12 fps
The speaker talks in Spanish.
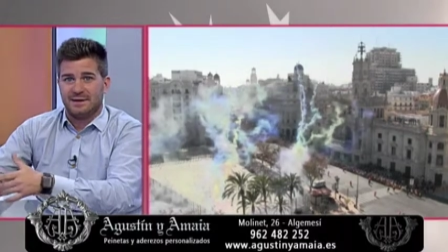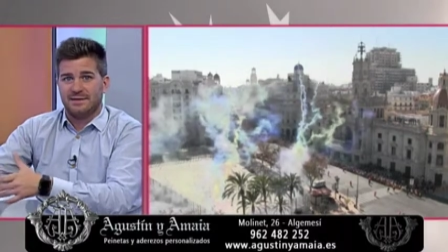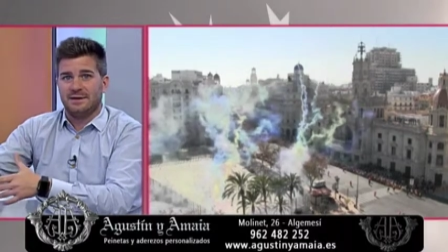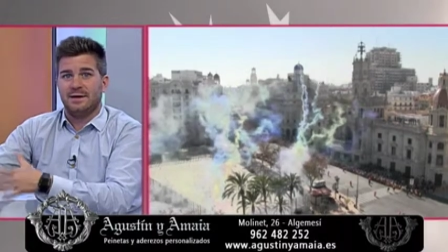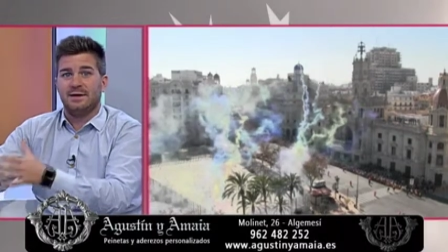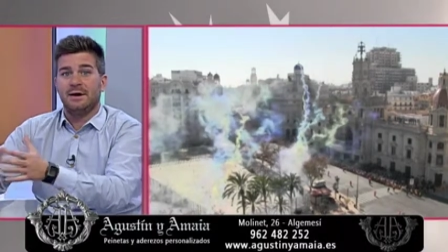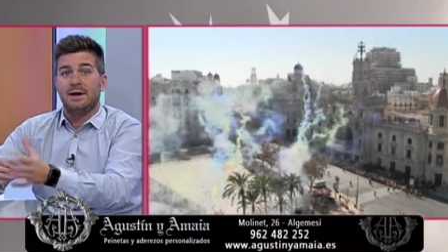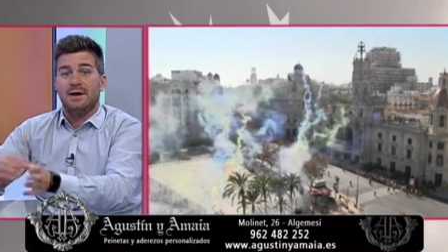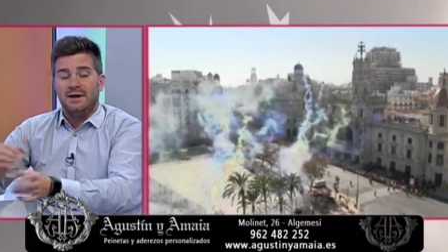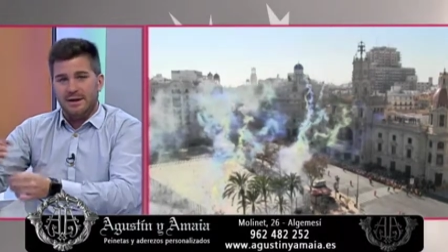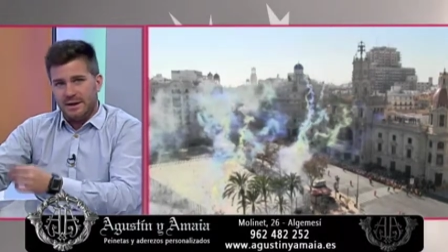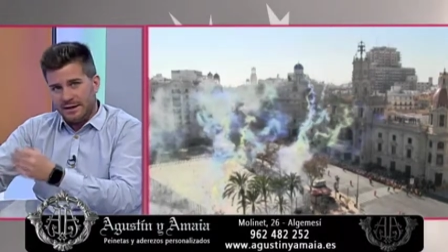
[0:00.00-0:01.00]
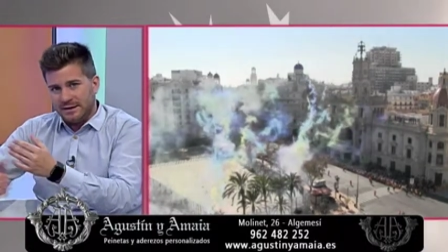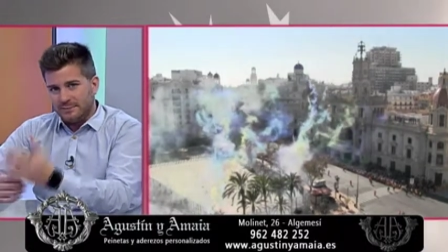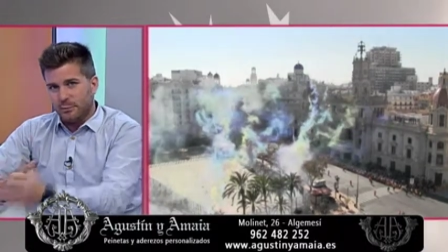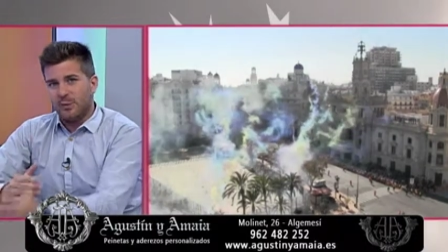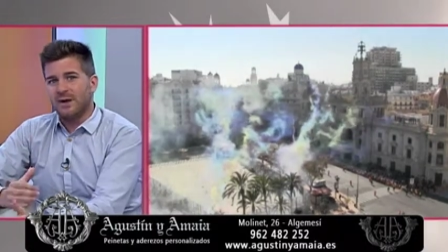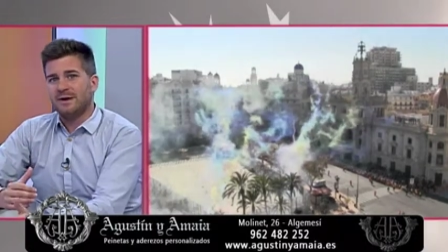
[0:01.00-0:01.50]
entren y
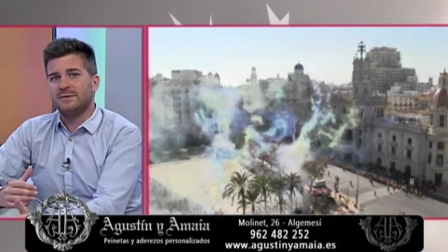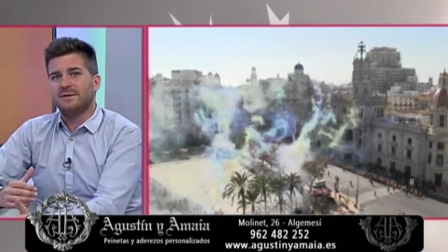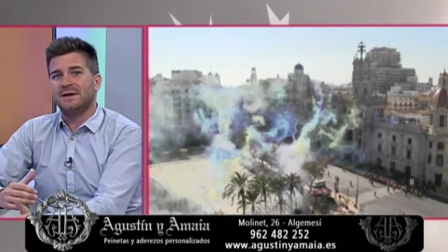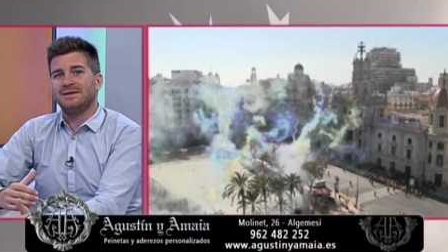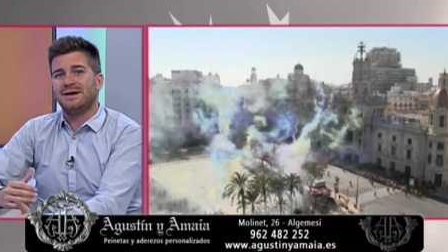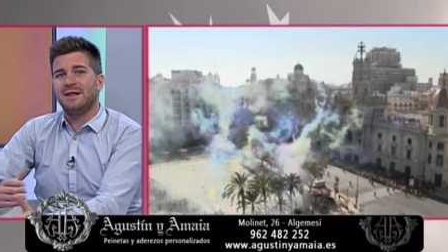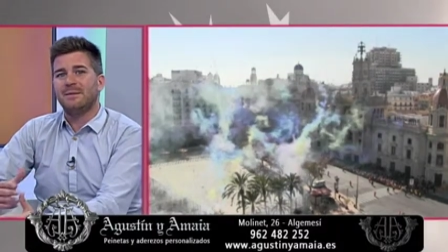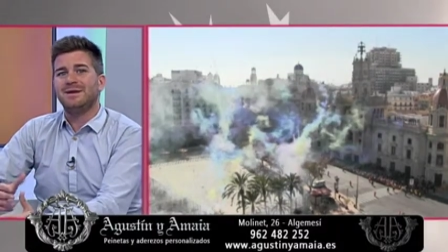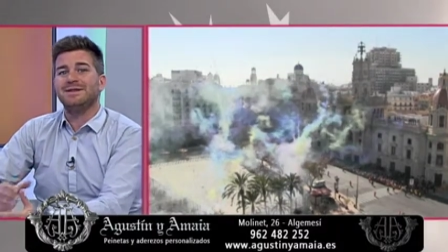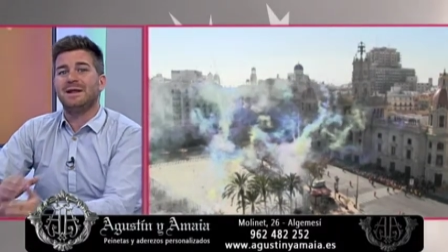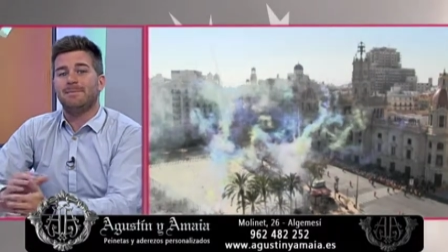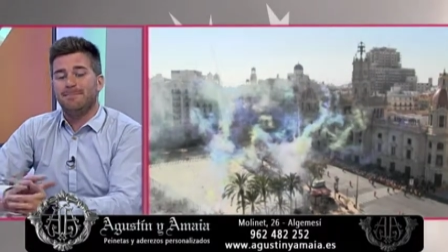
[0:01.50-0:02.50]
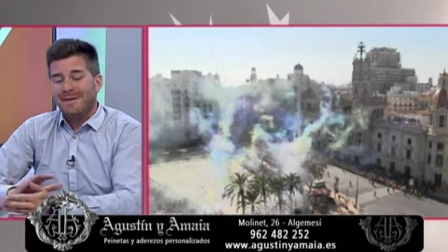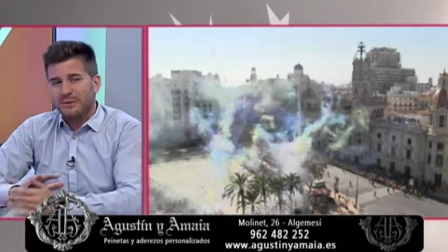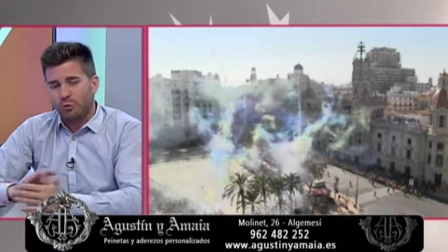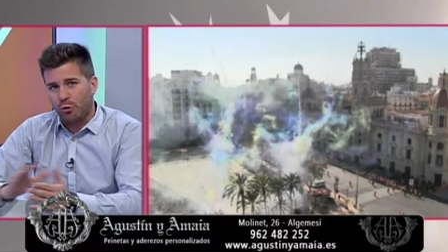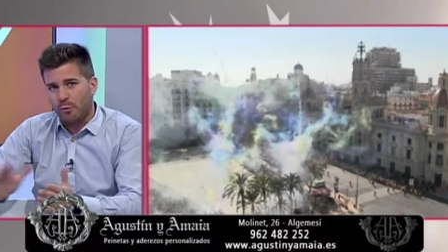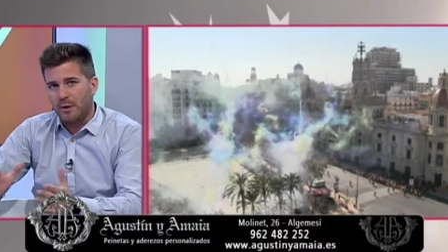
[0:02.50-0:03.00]
puedan detenidamente ver
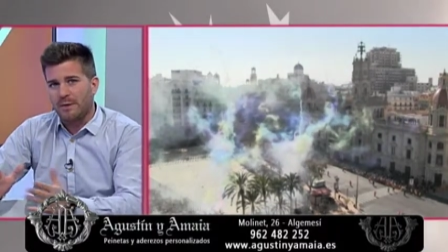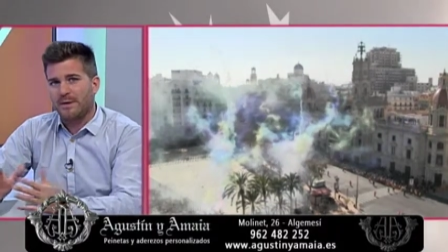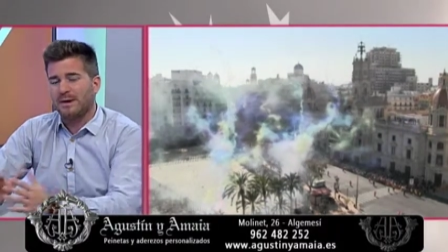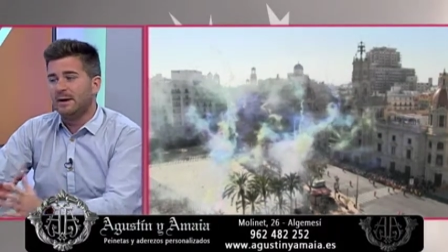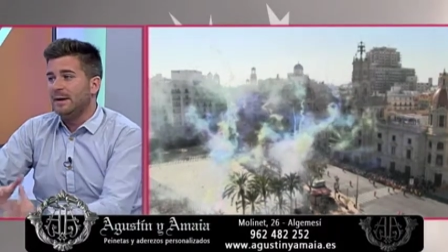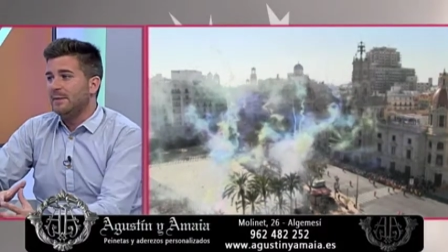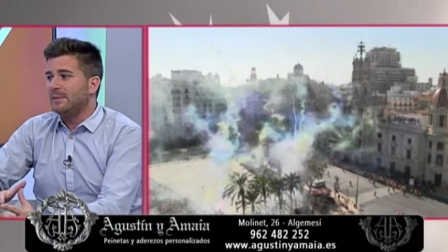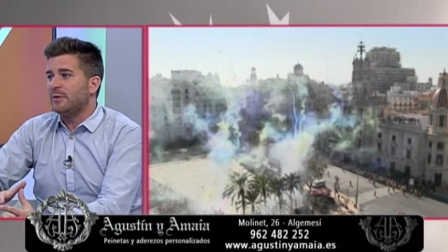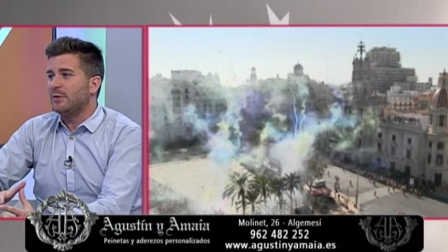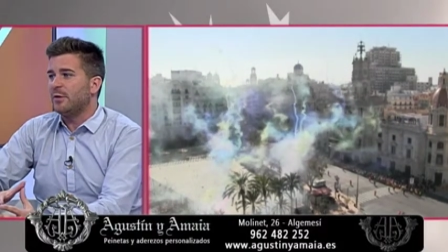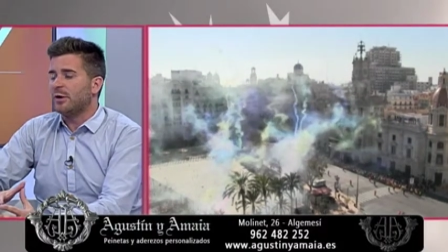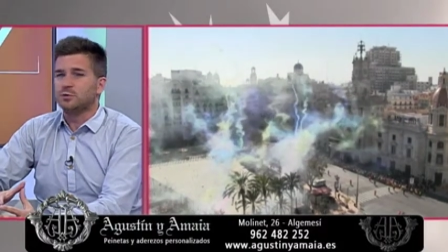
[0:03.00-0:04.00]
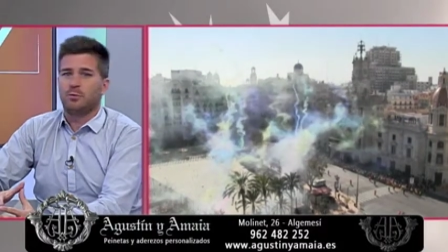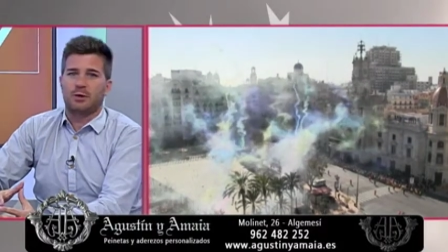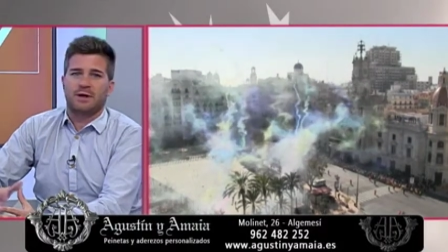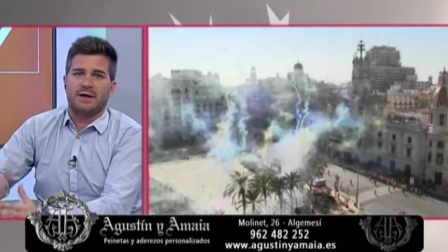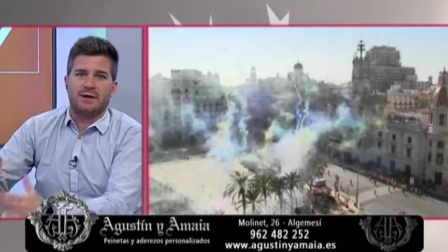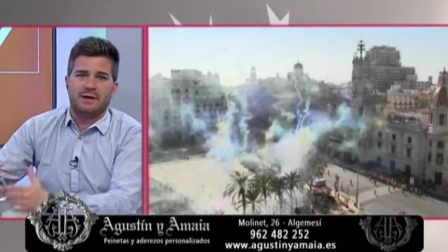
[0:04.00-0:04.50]
todo el programa de Ciudadanos
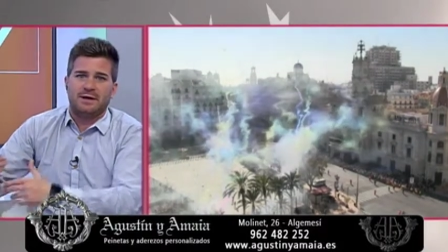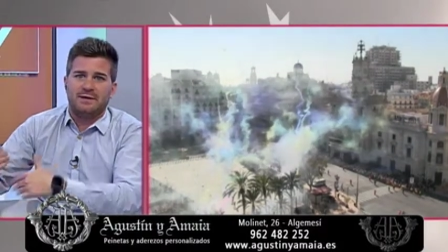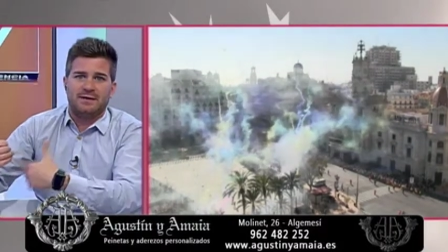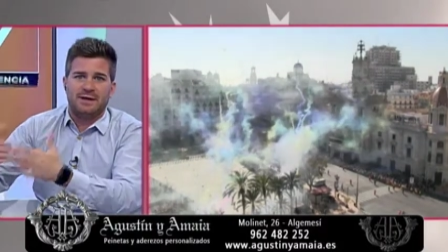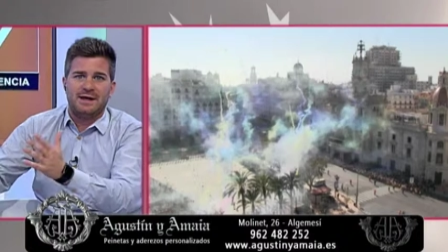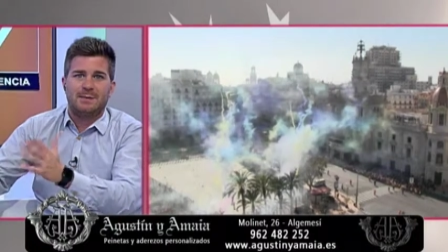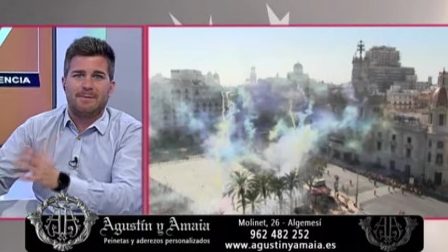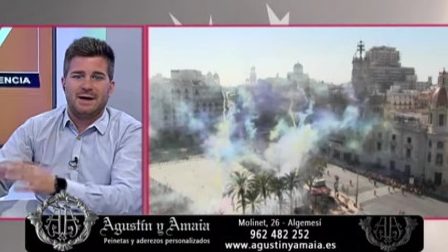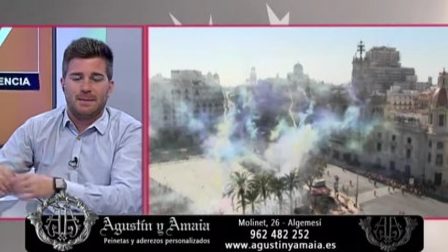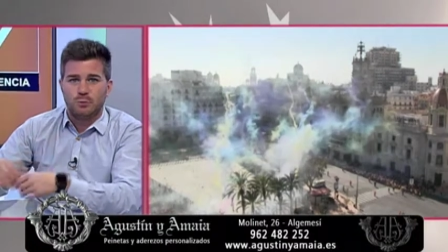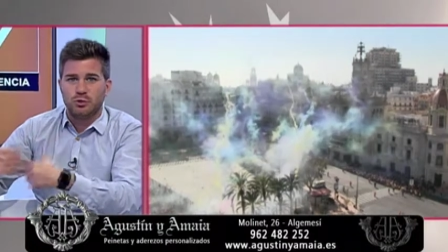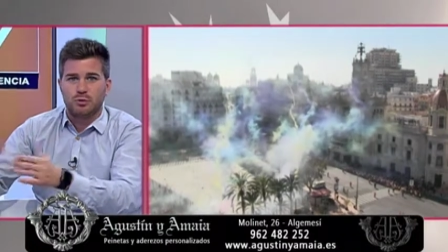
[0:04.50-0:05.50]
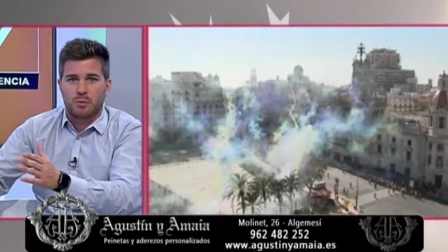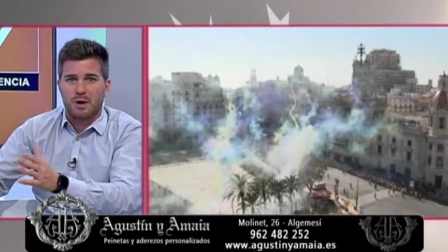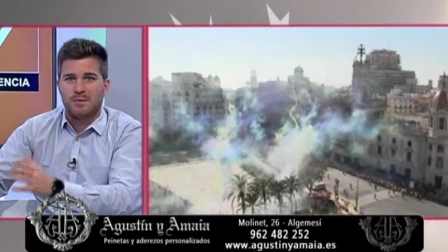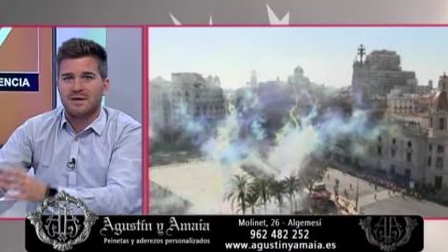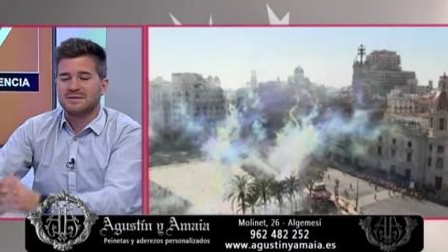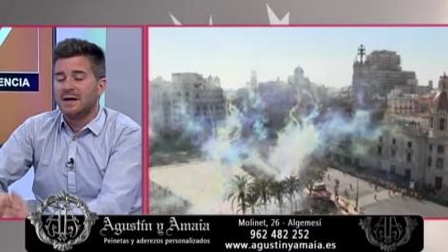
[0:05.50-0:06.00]
porque daría para muchos
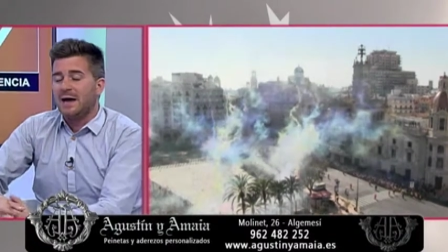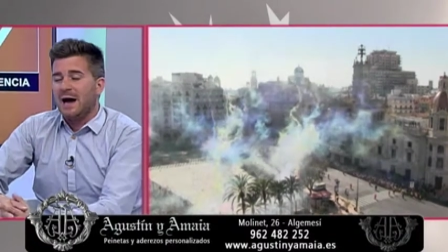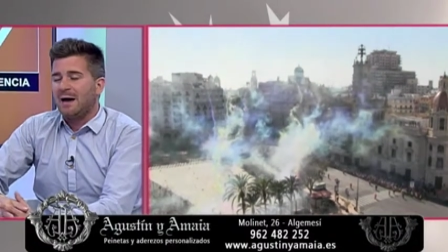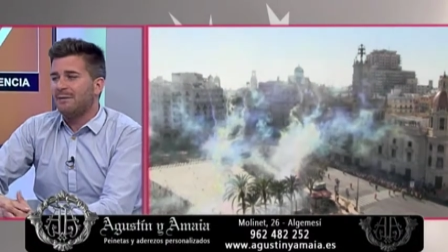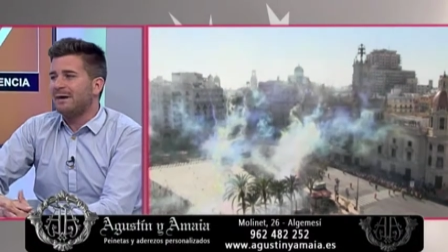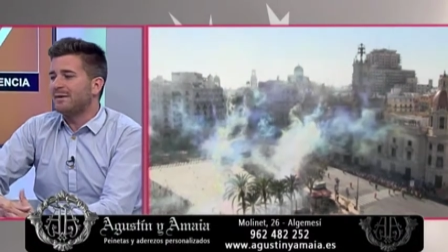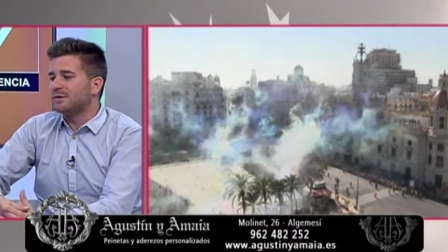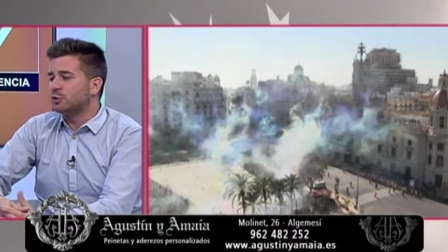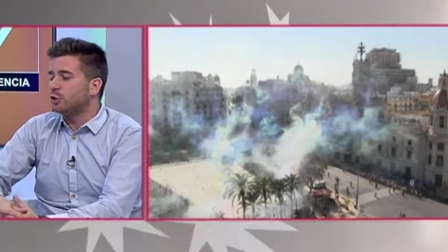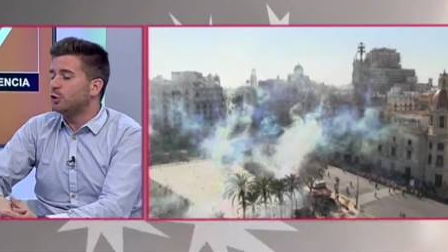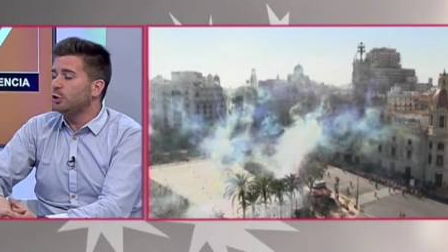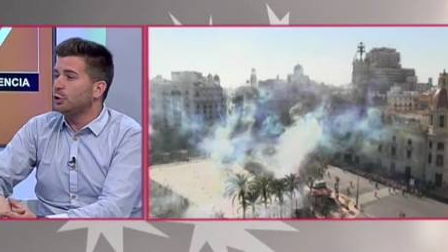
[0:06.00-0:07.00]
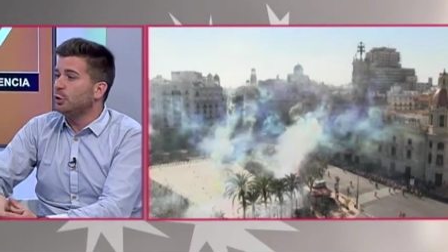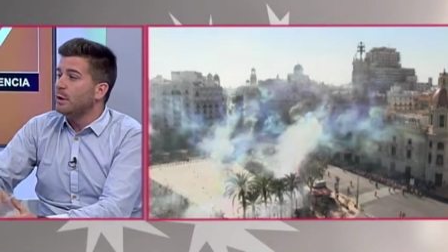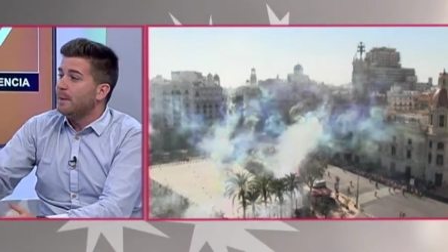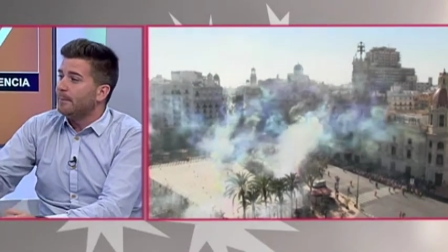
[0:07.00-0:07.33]
programas hablar de todo ello,